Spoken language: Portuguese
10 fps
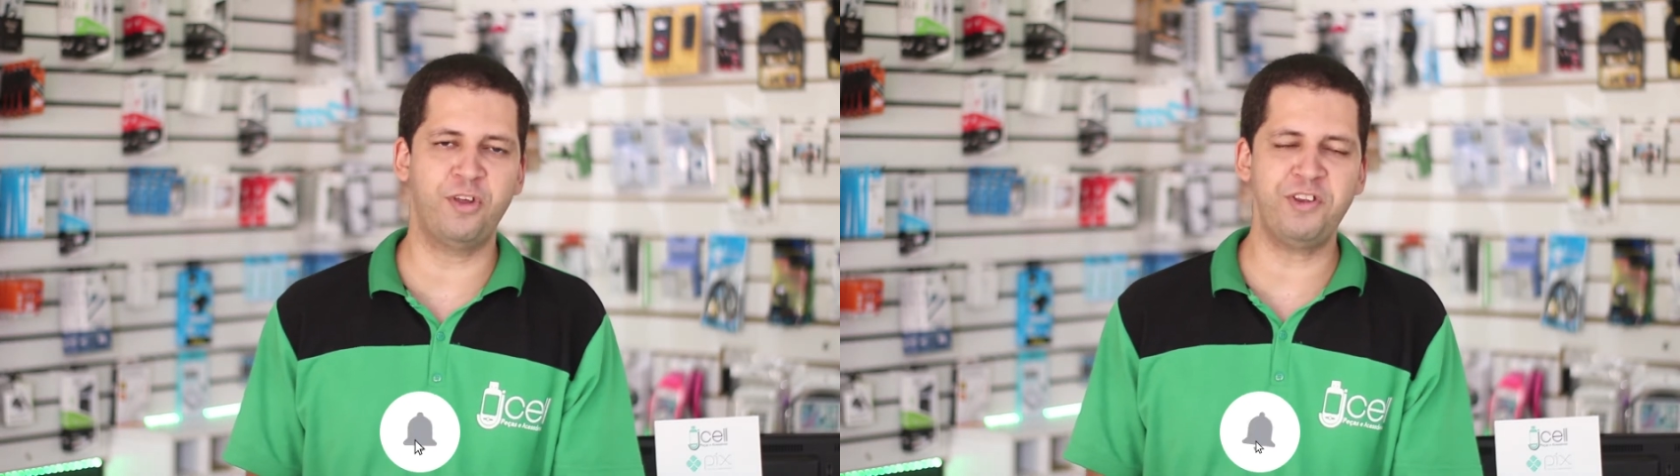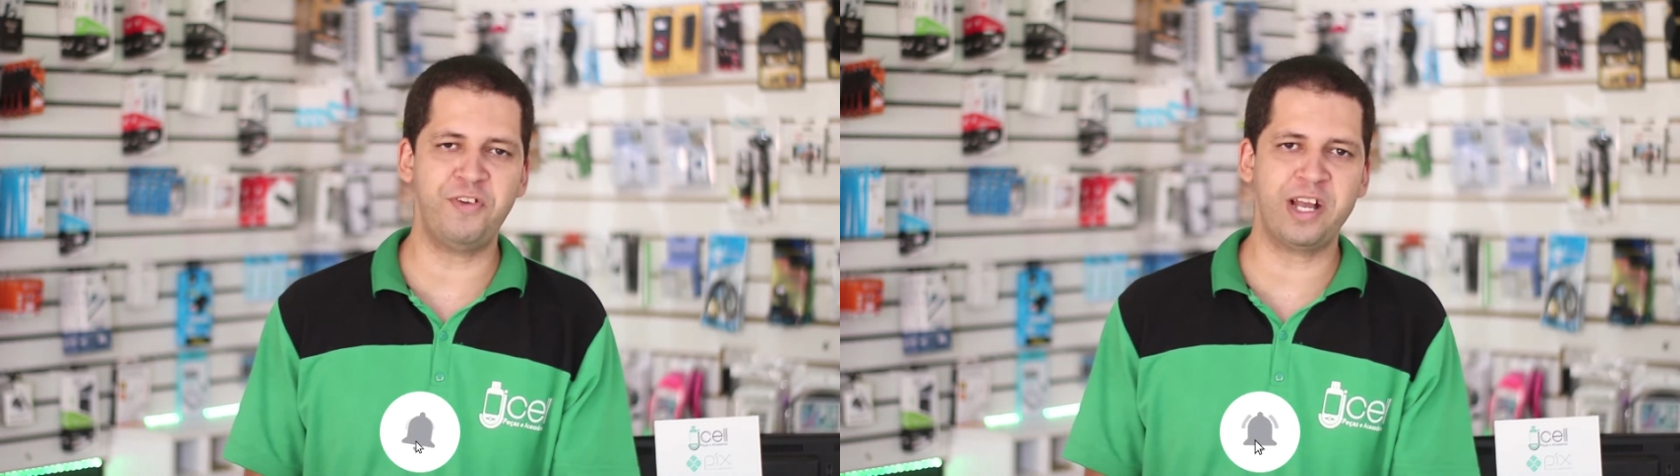
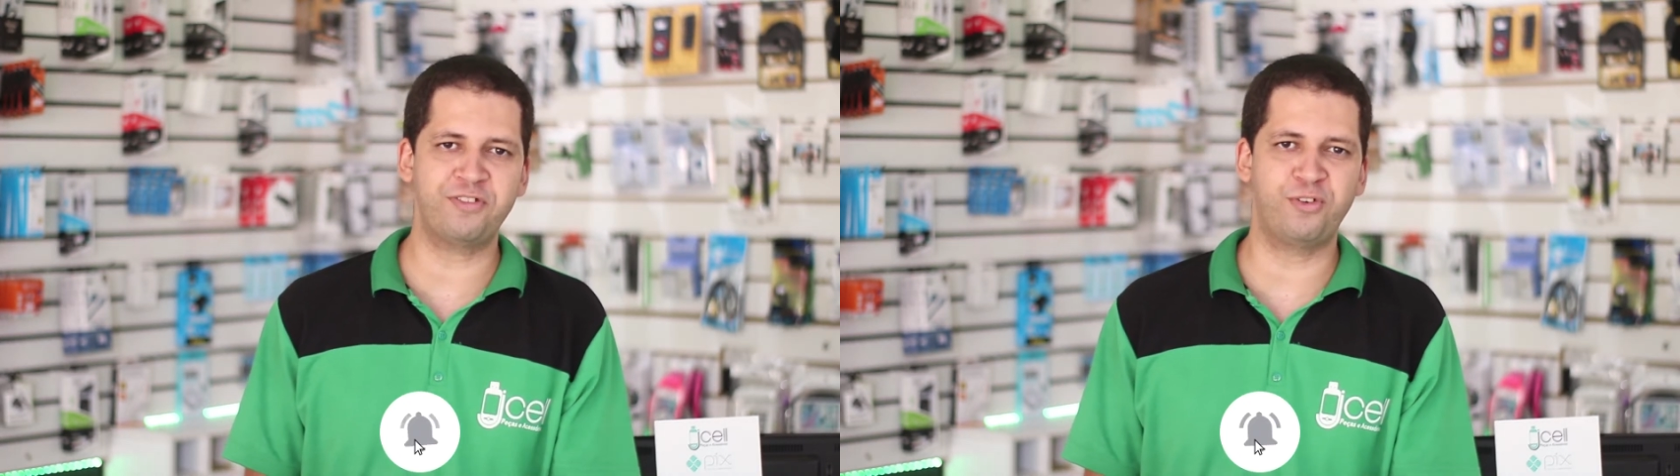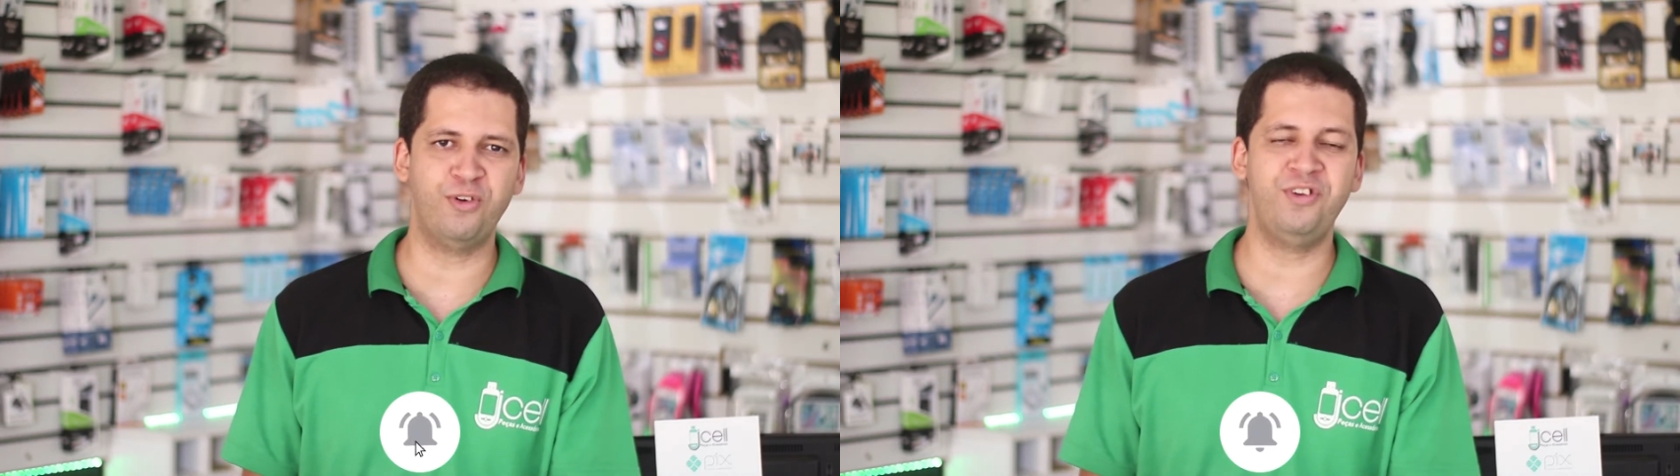
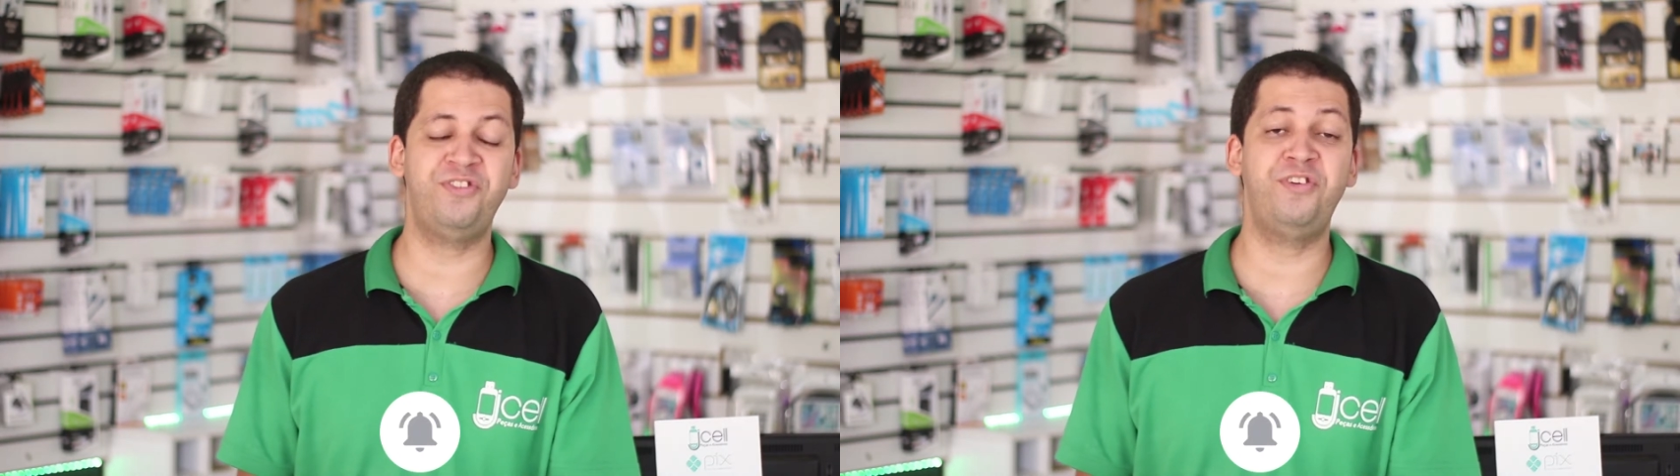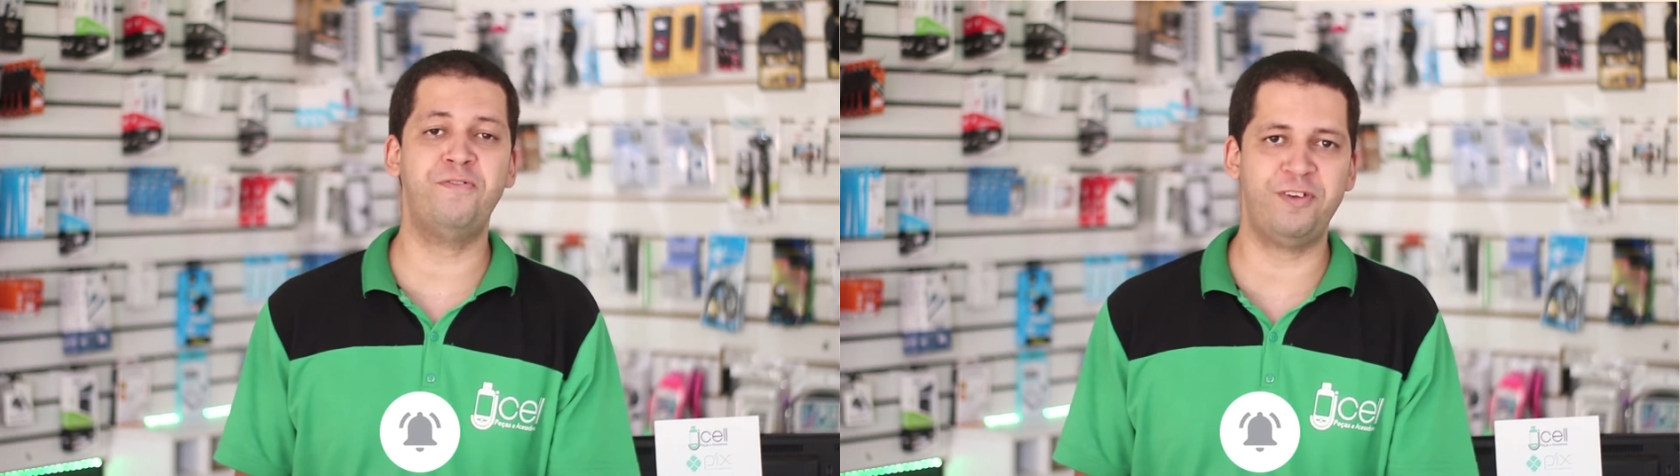
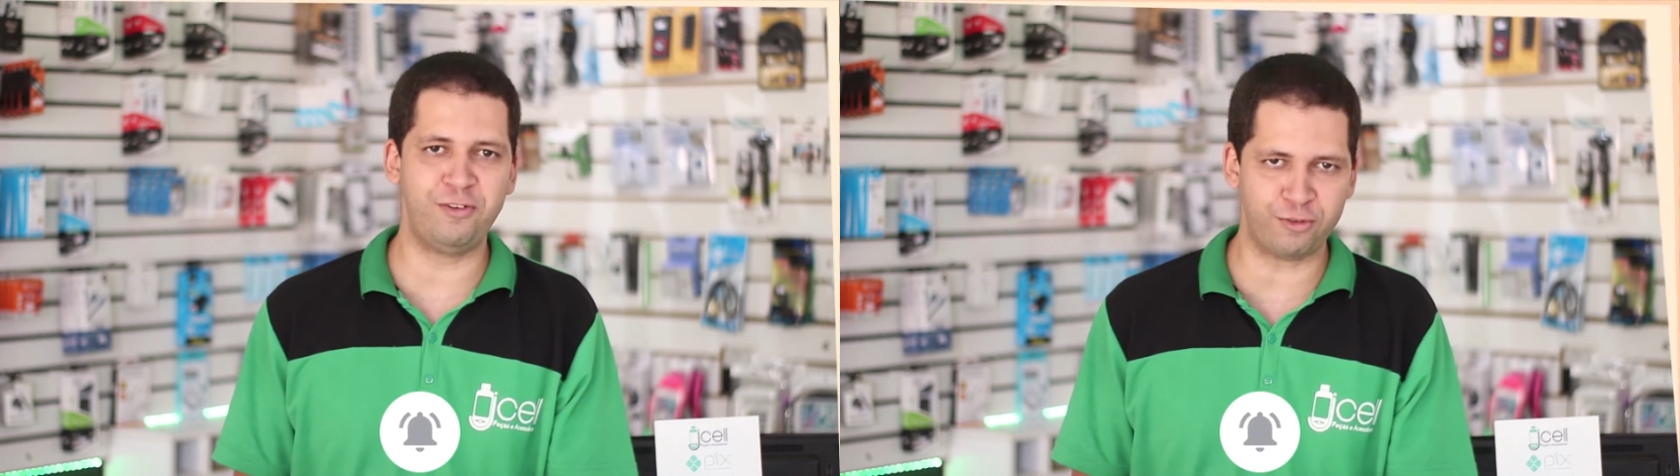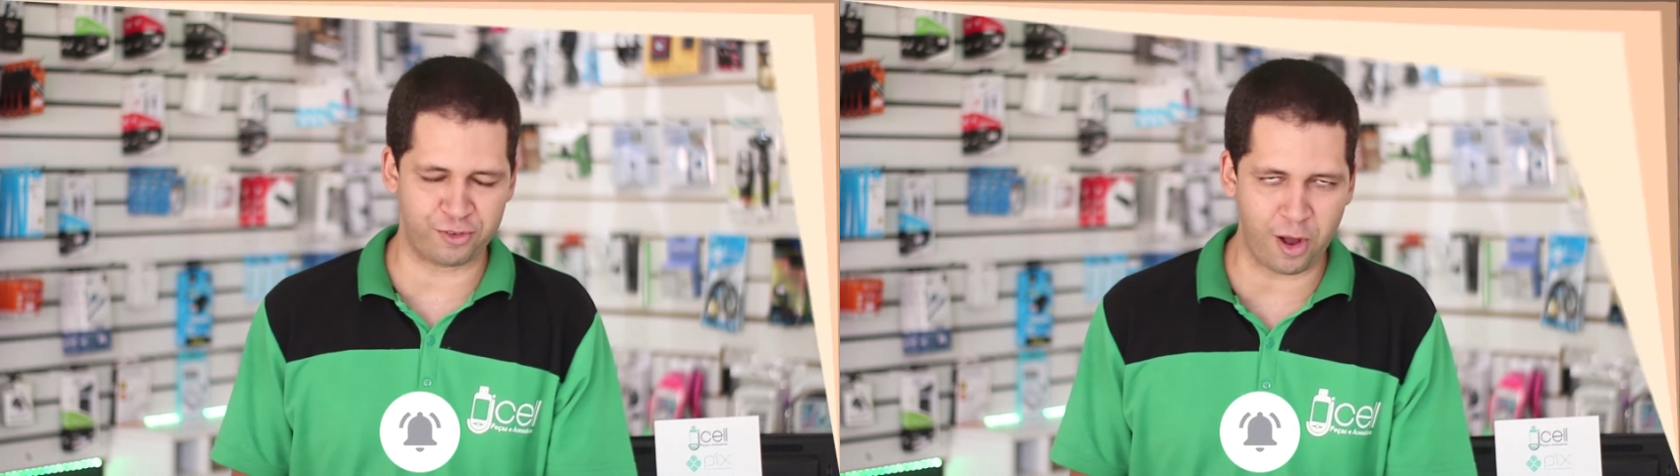notificações de vídeos